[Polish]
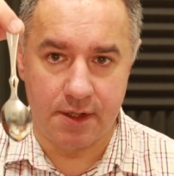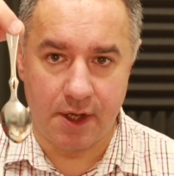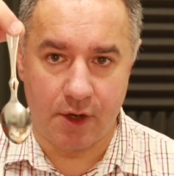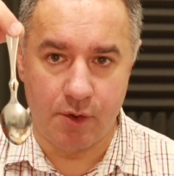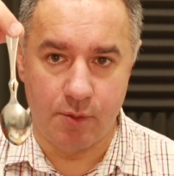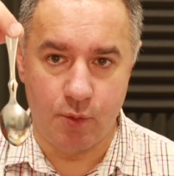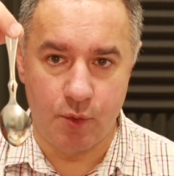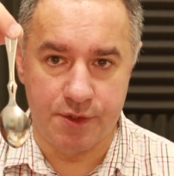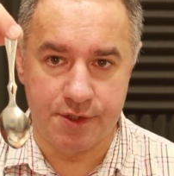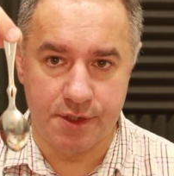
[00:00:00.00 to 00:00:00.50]

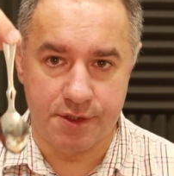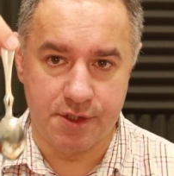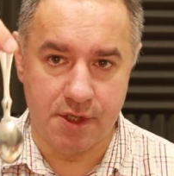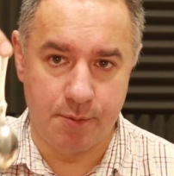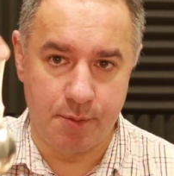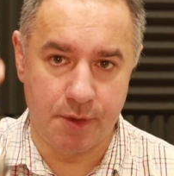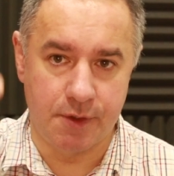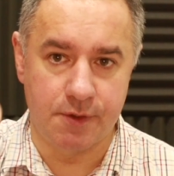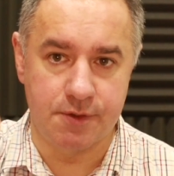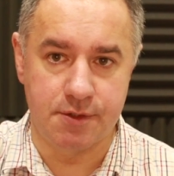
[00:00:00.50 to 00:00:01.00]
taką
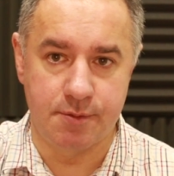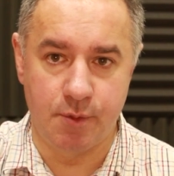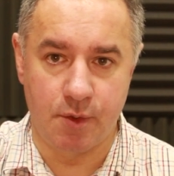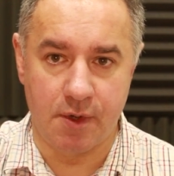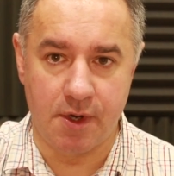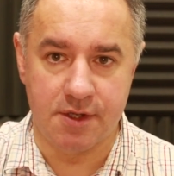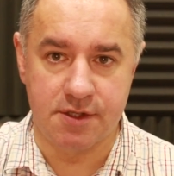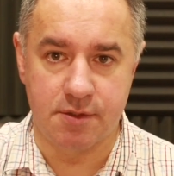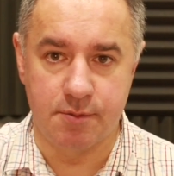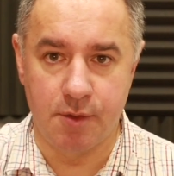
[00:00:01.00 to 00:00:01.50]
łyżeczkę, po to, żeby
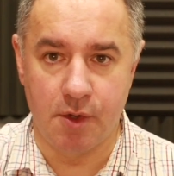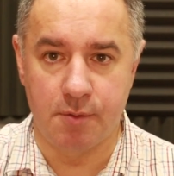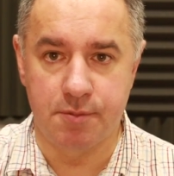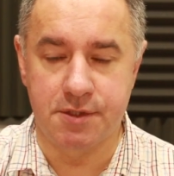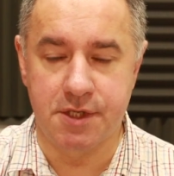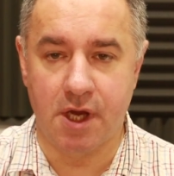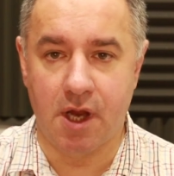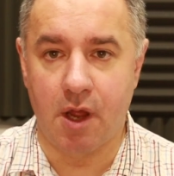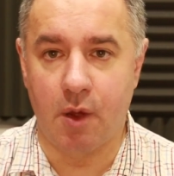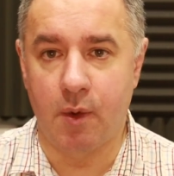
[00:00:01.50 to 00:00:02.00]
ona sobie
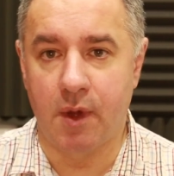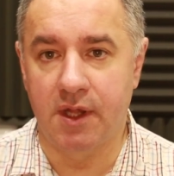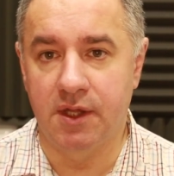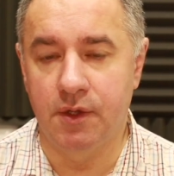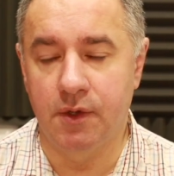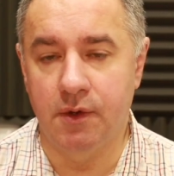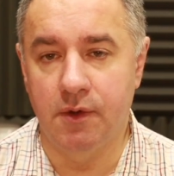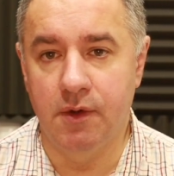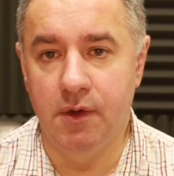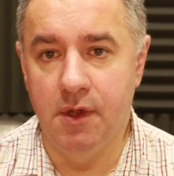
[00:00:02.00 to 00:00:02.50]
obciekała
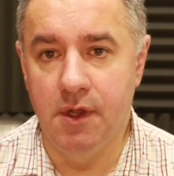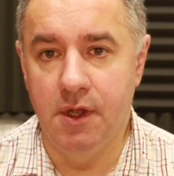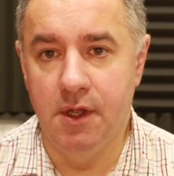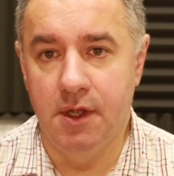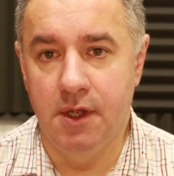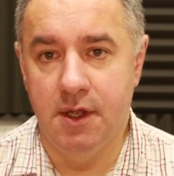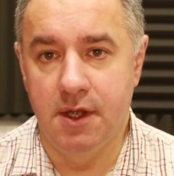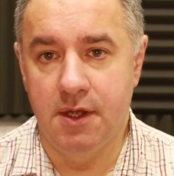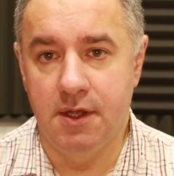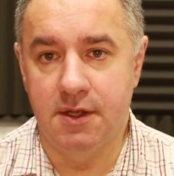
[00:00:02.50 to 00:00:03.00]
do
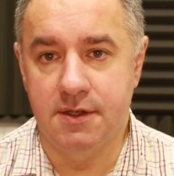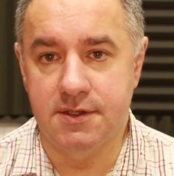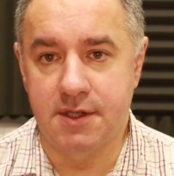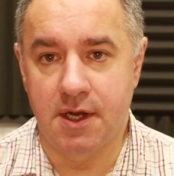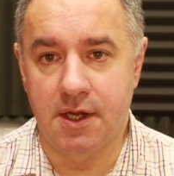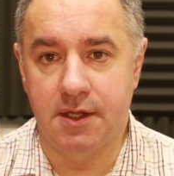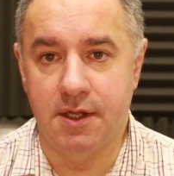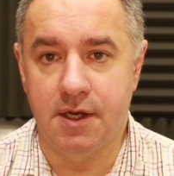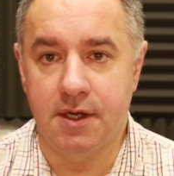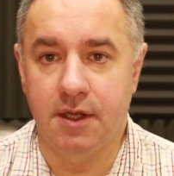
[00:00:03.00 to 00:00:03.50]

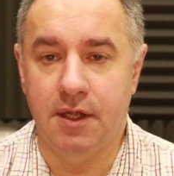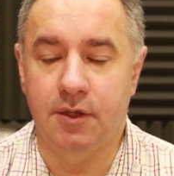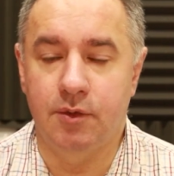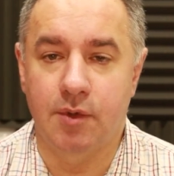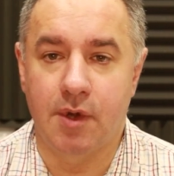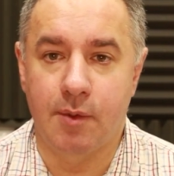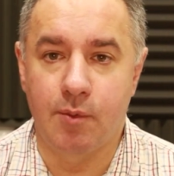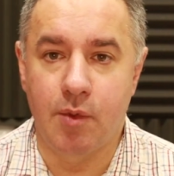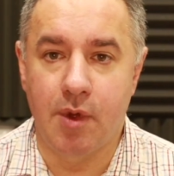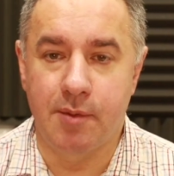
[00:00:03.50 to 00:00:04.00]
saleterki,
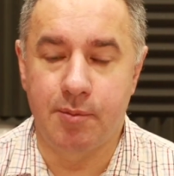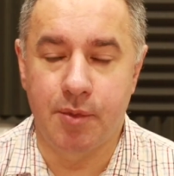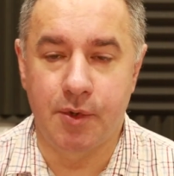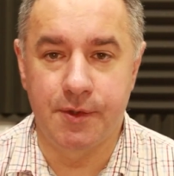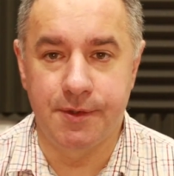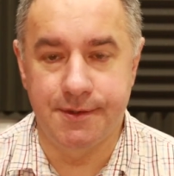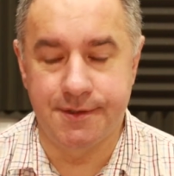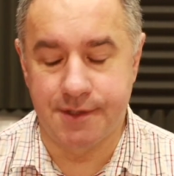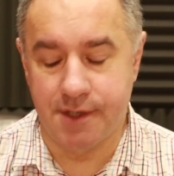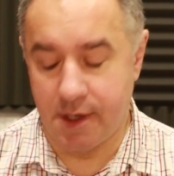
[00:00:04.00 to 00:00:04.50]
która była
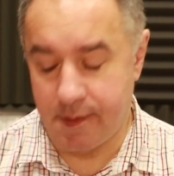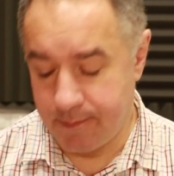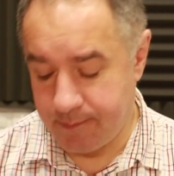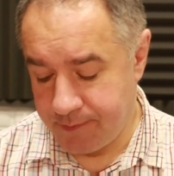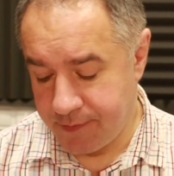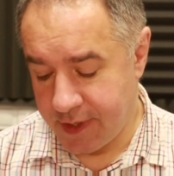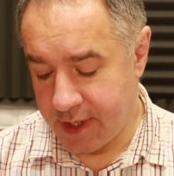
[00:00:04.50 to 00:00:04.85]
poniżej.